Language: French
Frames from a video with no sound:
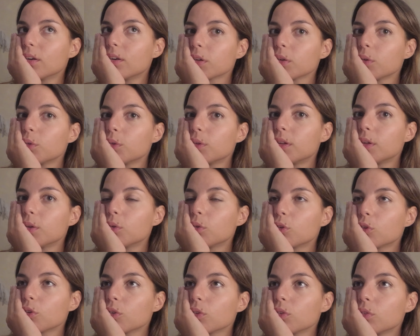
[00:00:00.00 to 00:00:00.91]
Faire le thé aux
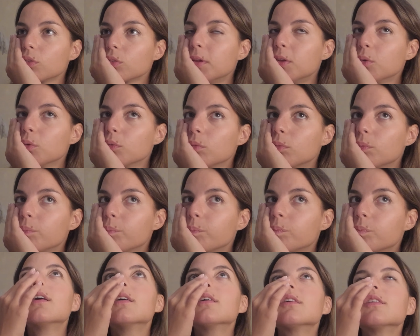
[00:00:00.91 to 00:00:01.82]
gens. Mignon
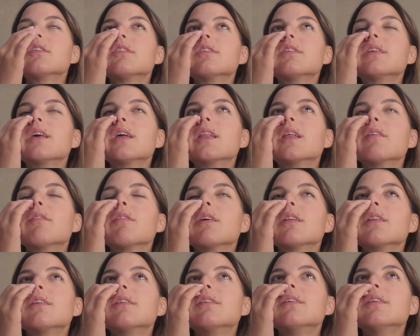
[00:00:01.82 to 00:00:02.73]
j'essaie d'avoir
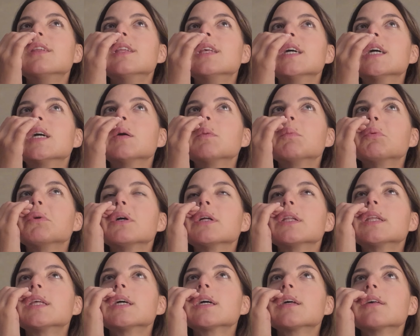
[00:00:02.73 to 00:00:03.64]
des idées un peu
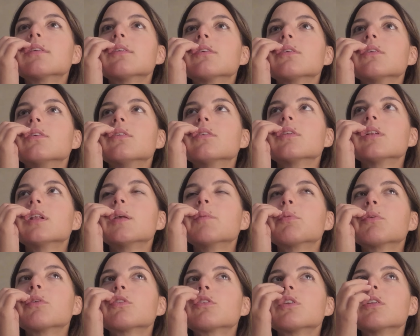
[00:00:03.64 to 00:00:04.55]
intéressantes. Les
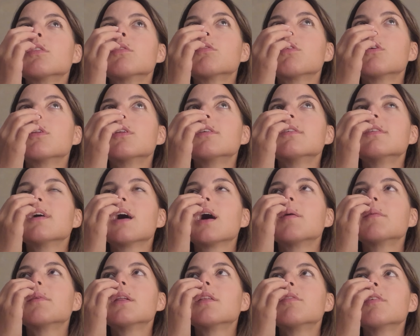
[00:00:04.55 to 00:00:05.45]
prochaines fois, on essaiera
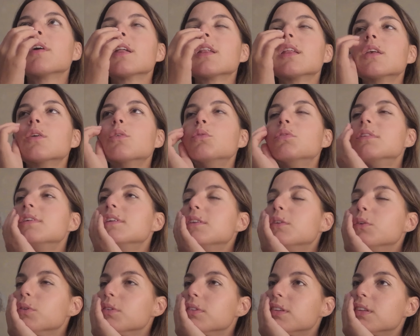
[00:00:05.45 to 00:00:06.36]
peut-être de faire des goodies
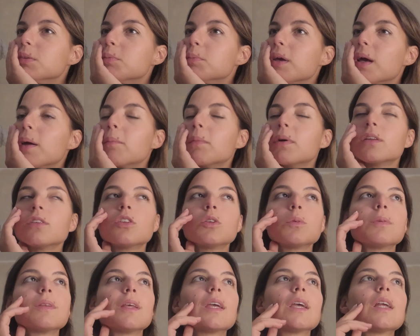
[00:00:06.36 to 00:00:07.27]
aussi, mais à base
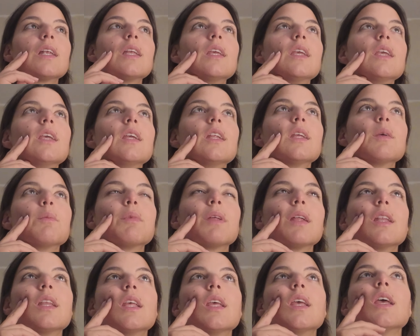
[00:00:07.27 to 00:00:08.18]
d'upcycling, des,
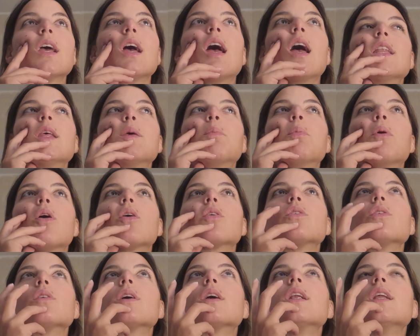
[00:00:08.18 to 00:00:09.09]
peut-être des, des
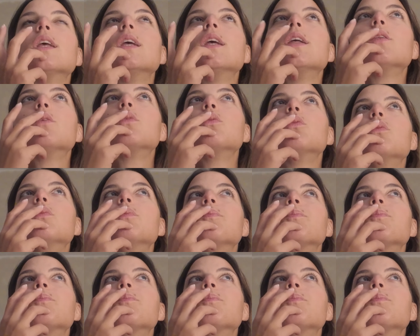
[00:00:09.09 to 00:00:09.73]
porte-clés et tout.